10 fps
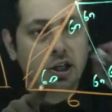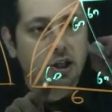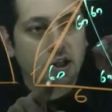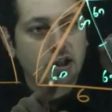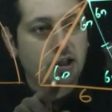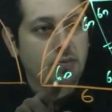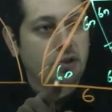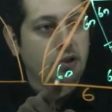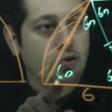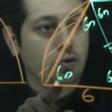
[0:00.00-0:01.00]
Yarı çaplı
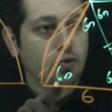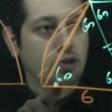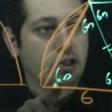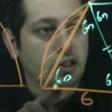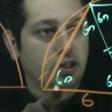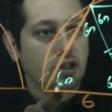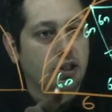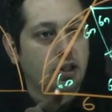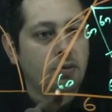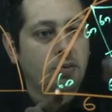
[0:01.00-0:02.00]
eşit olduğu için
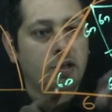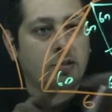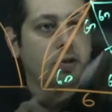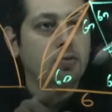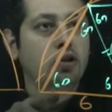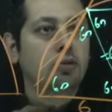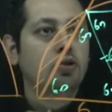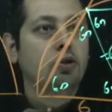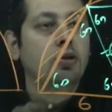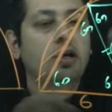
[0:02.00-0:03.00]
arkadaşlar bir baktım 60,
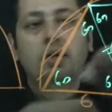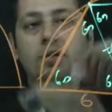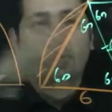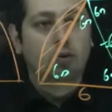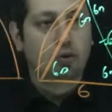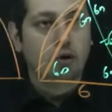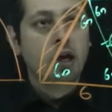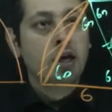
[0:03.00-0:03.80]
60, 60 her yerde oldu.